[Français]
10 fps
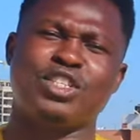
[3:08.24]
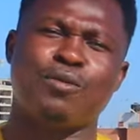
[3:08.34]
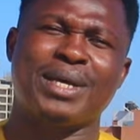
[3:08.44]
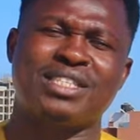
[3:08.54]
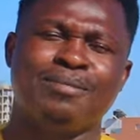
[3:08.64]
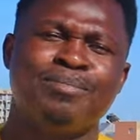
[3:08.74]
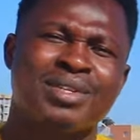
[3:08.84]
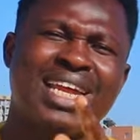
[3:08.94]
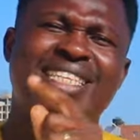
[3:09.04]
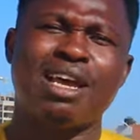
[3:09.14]
va se passer.
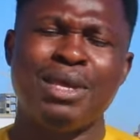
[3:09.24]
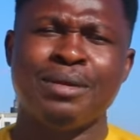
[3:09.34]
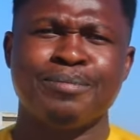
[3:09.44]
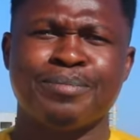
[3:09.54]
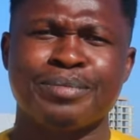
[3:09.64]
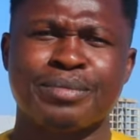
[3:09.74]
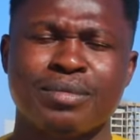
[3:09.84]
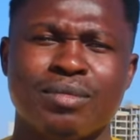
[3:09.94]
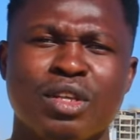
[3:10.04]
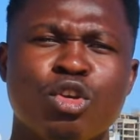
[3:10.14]
Les amis,
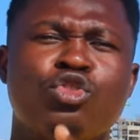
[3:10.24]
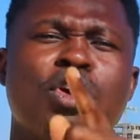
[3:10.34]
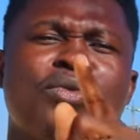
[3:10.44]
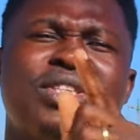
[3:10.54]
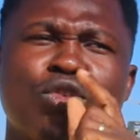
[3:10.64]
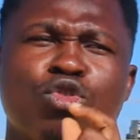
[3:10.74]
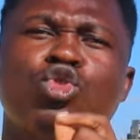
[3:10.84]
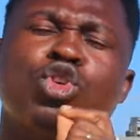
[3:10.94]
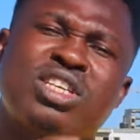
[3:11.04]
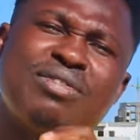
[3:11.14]
je vais vous dire une
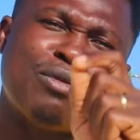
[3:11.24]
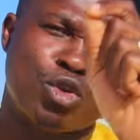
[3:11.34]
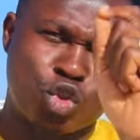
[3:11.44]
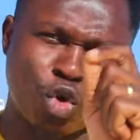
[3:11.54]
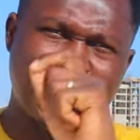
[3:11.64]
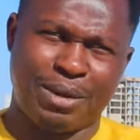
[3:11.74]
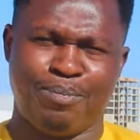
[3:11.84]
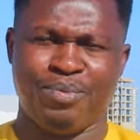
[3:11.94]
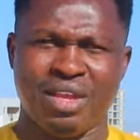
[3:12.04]
chose qui va vous choquer.